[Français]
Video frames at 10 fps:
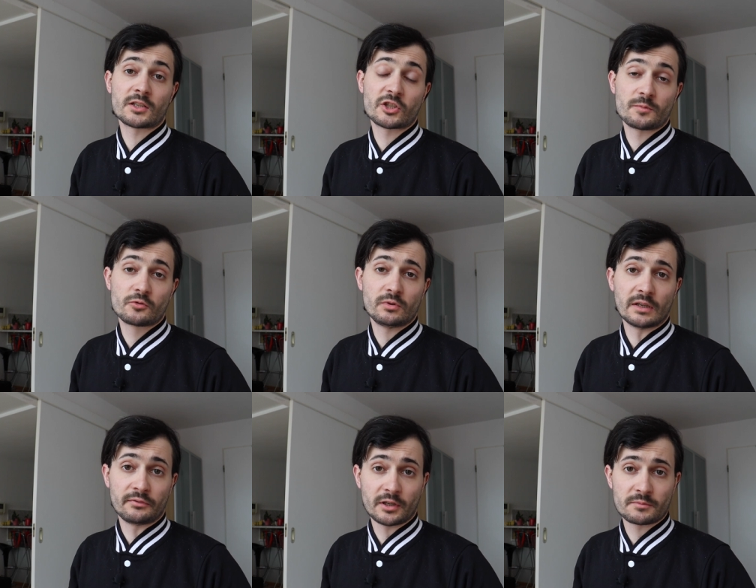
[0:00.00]
Hatshepsut
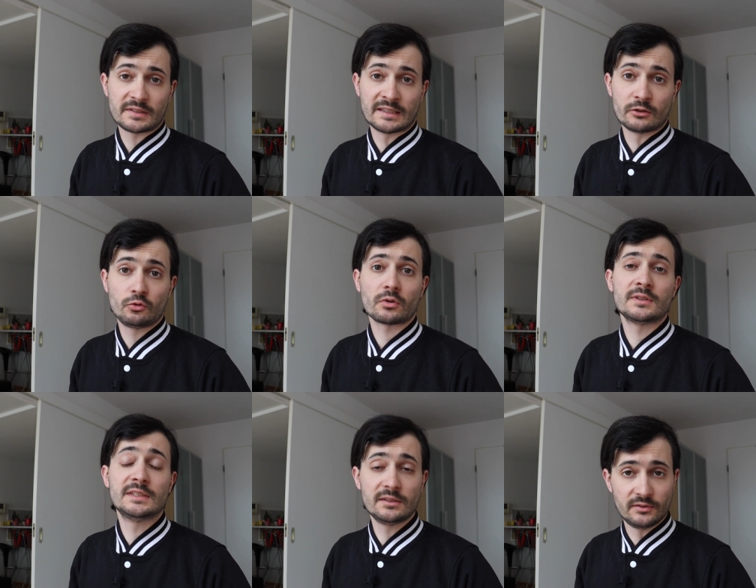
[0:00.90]
affirme sa nature
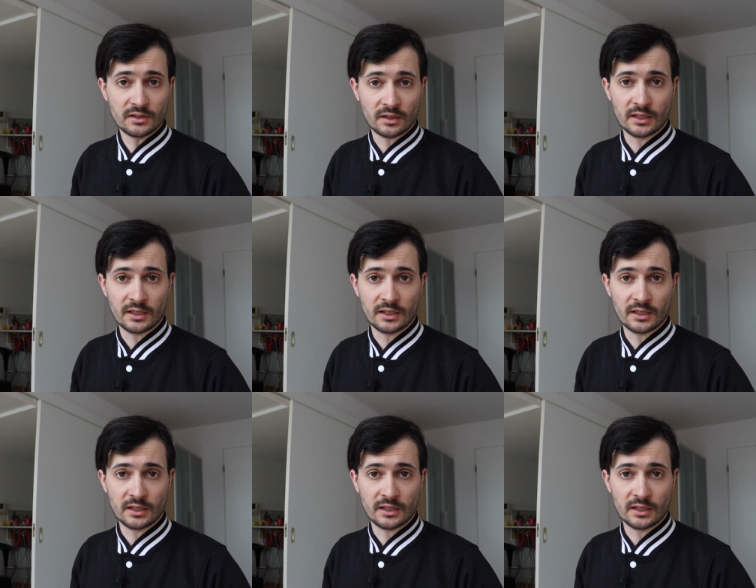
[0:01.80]
divine